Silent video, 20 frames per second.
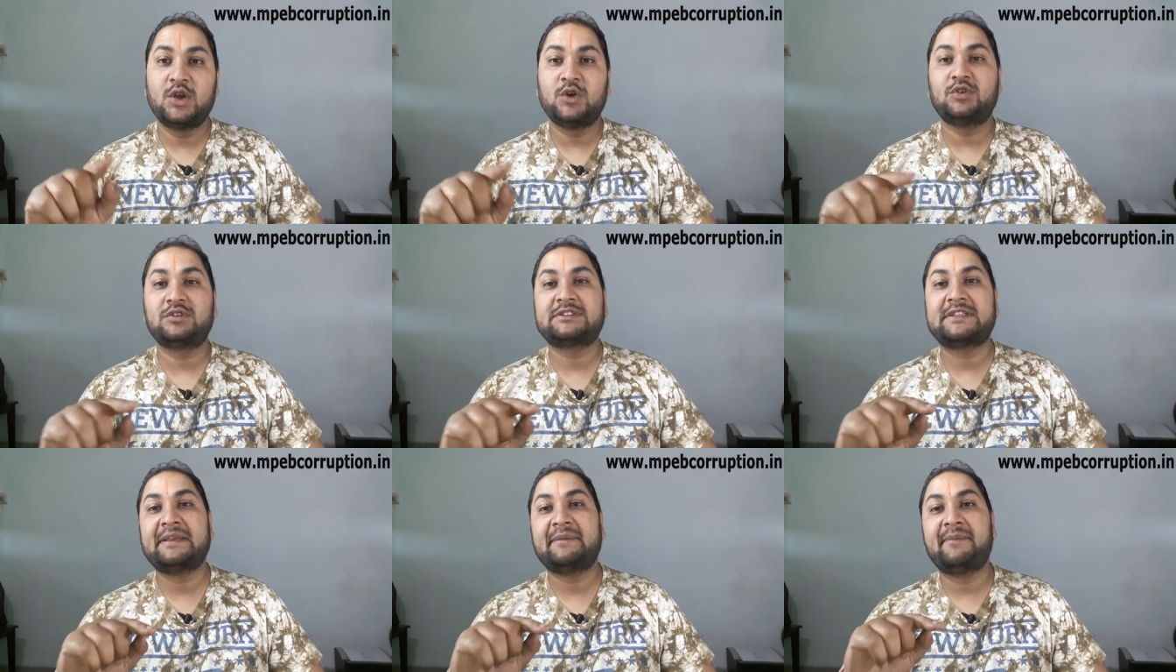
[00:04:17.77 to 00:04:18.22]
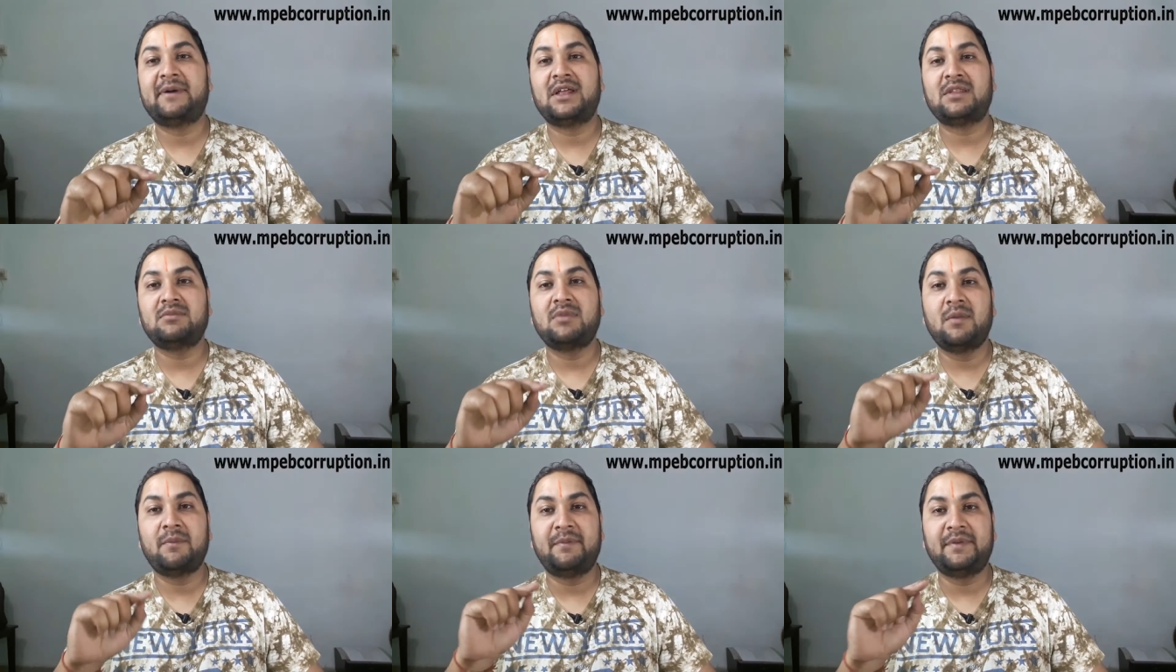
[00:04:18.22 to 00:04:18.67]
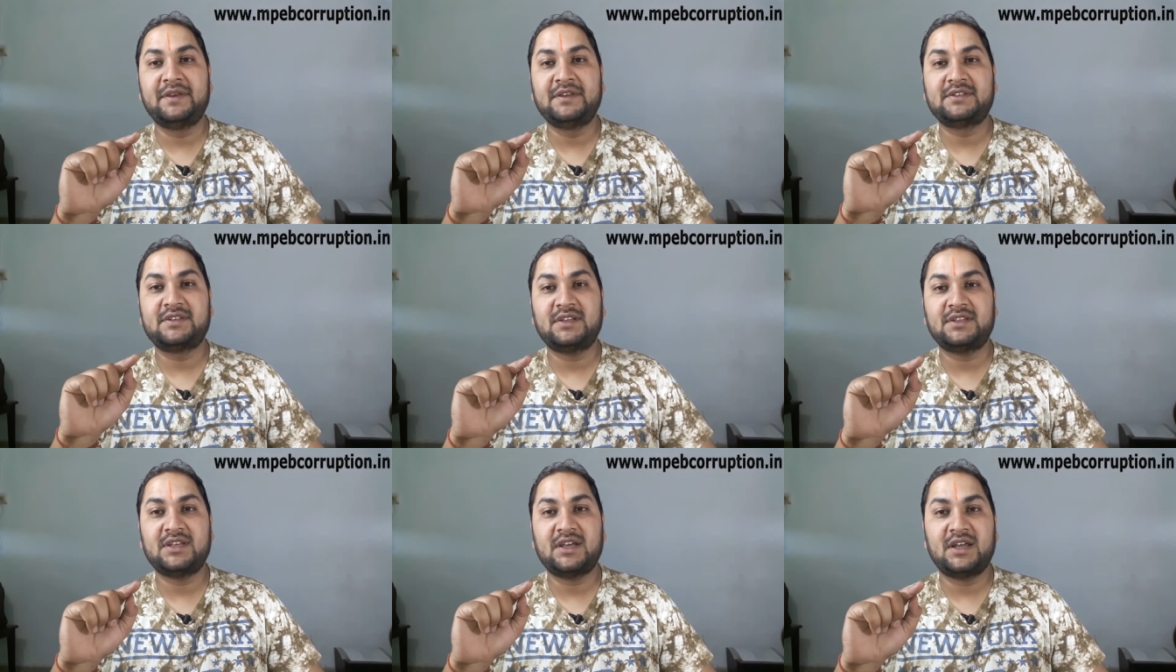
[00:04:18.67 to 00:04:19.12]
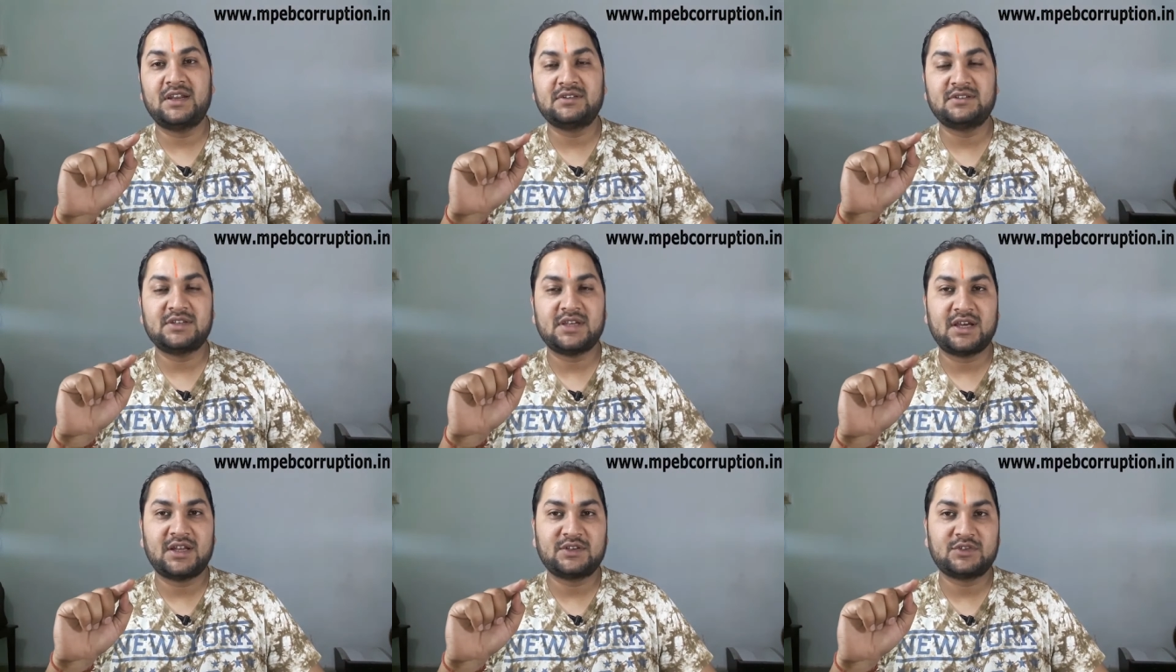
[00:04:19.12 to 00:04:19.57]
उसके बाद में बीस हज़ार
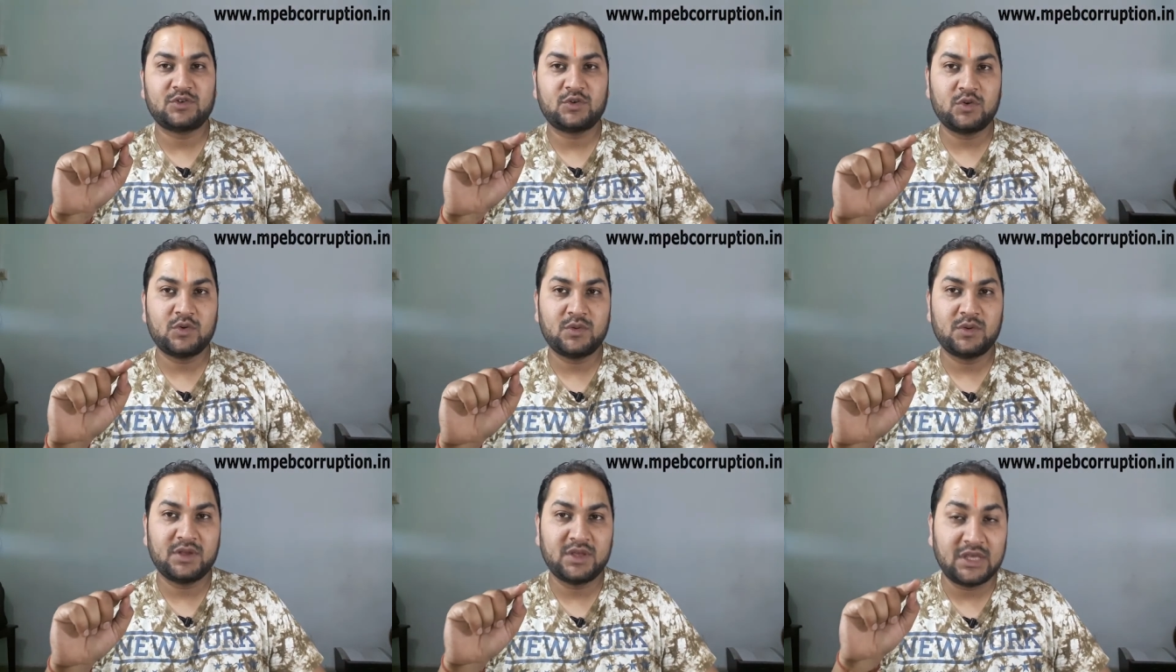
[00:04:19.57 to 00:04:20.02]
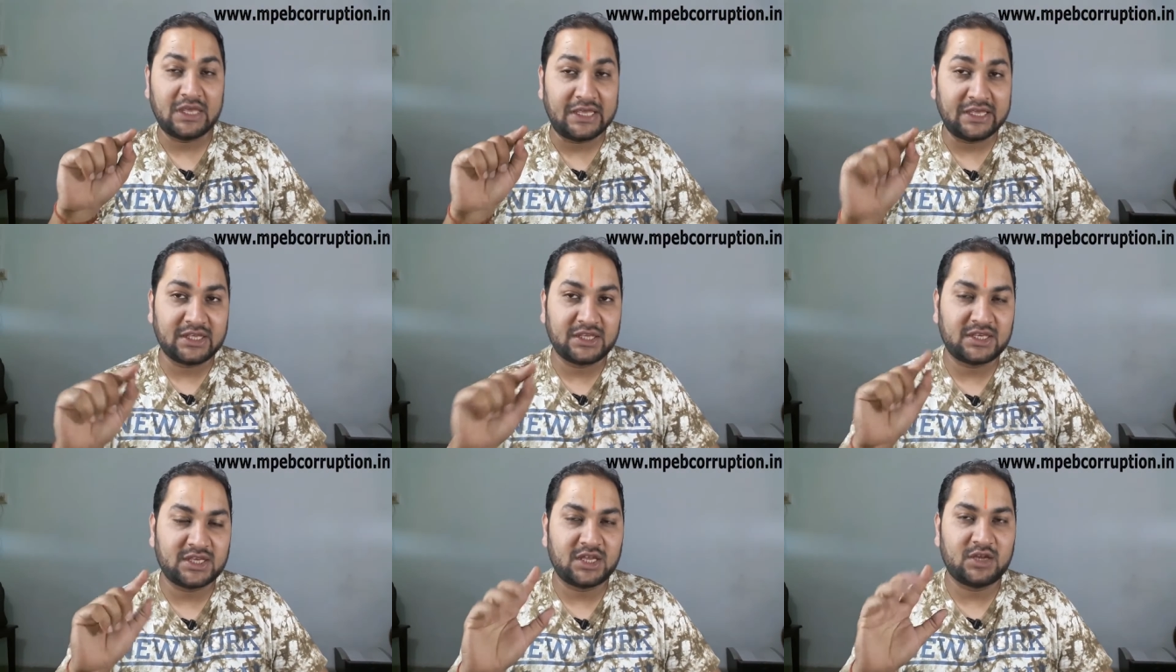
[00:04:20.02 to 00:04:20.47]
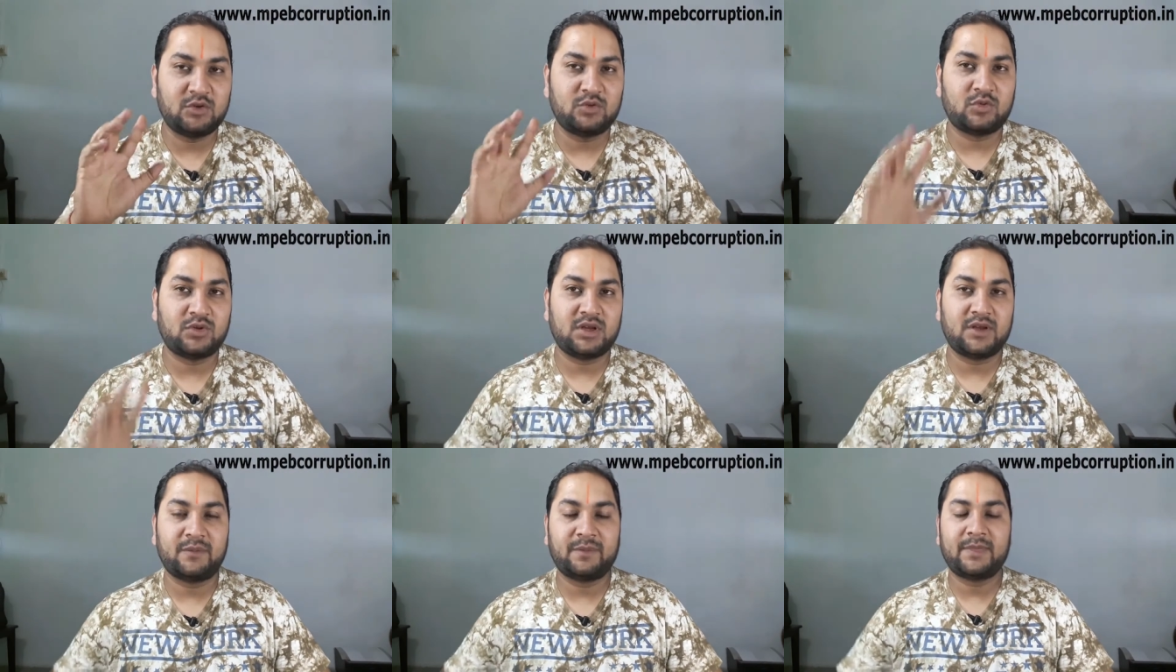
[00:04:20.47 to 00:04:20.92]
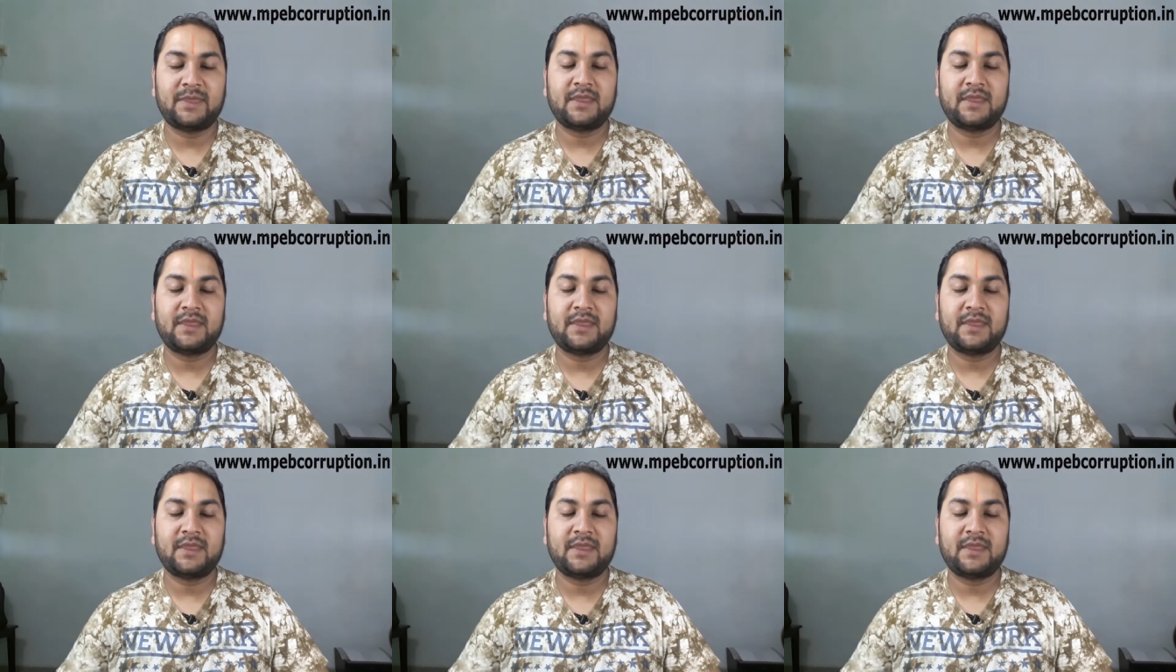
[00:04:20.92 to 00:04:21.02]
चार सौ इक्यानवे का